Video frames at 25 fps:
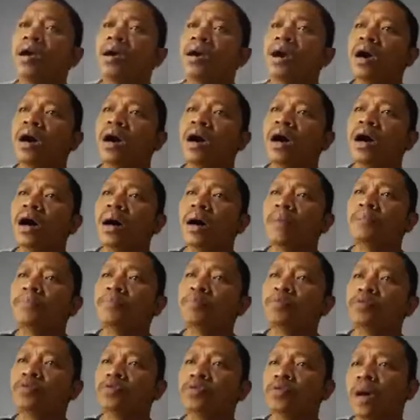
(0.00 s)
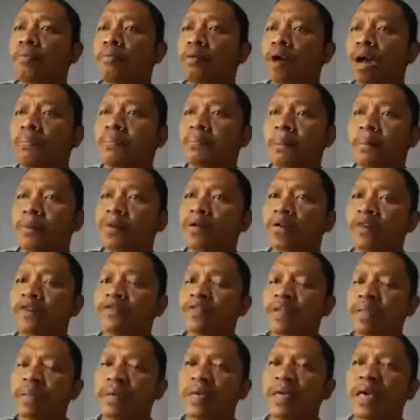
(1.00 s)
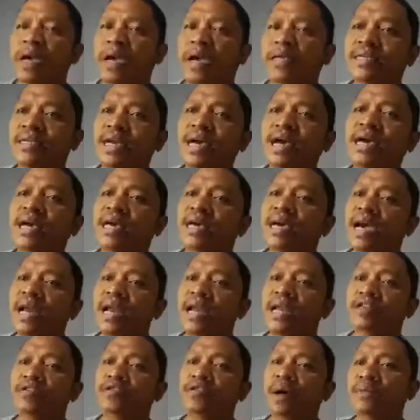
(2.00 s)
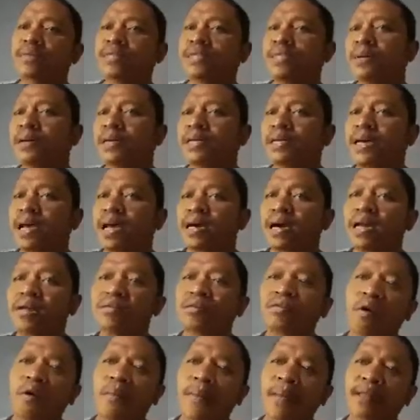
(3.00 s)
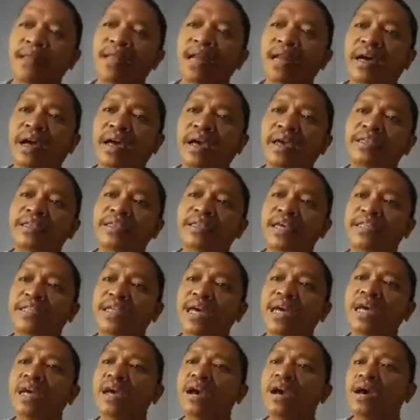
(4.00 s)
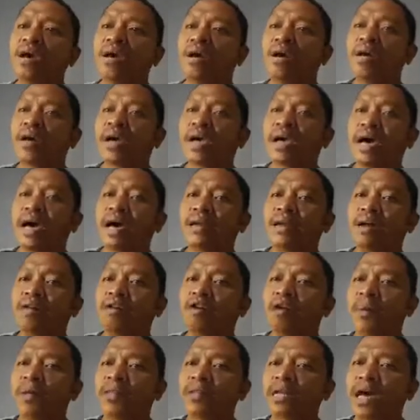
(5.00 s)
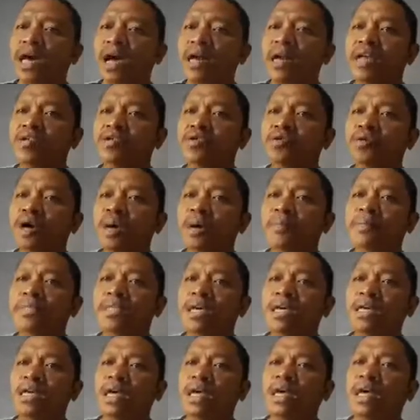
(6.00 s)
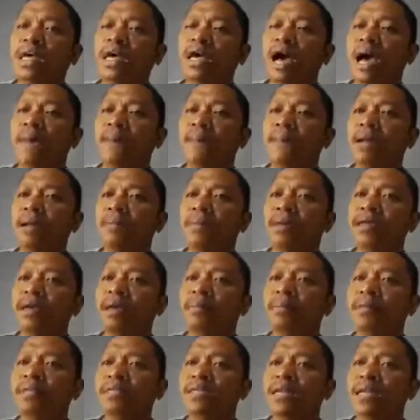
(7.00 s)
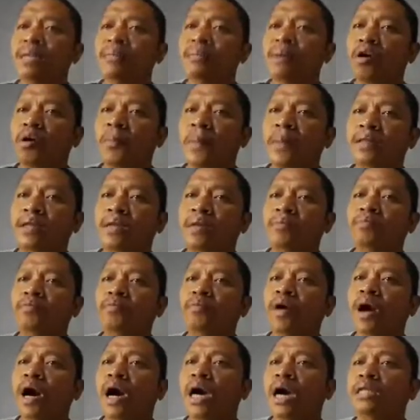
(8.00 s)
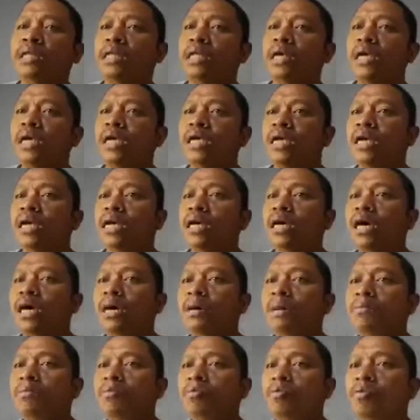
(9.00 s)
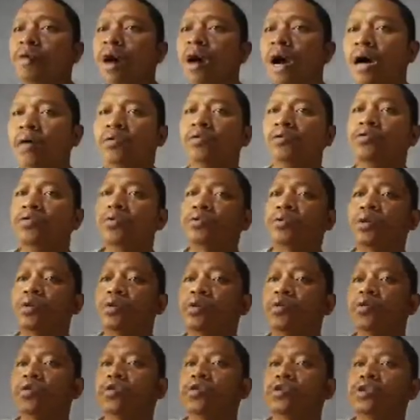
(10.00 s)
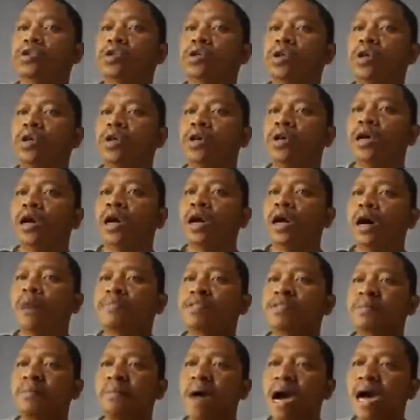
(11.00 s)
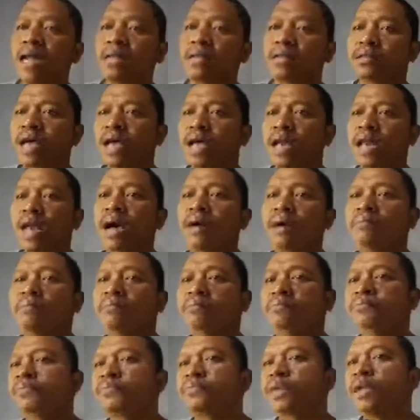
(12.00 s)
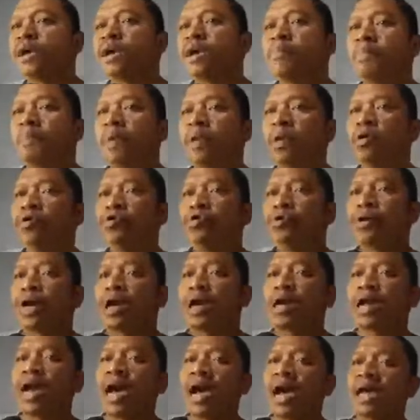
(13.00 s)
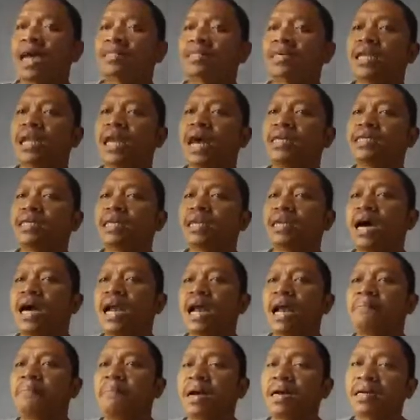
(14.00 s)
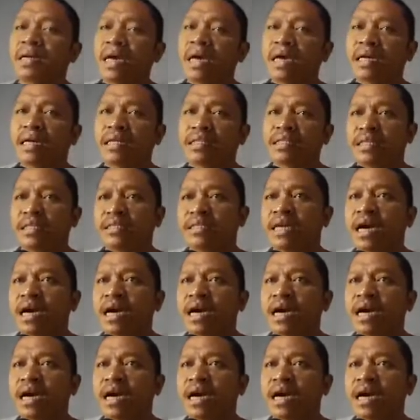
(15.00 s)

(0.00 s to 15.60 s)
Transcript: um, sudah bukan berbentuk live streaming ya guys ya. Kalian juga bisa meninggalkan komentar guys guys ya. Oke, karena komentar kalian juga menjadi apa namanya menjadi barometer buat um, gua untuk terus um, semangat dalam menunjukkan hasil-hasil garapan dari senja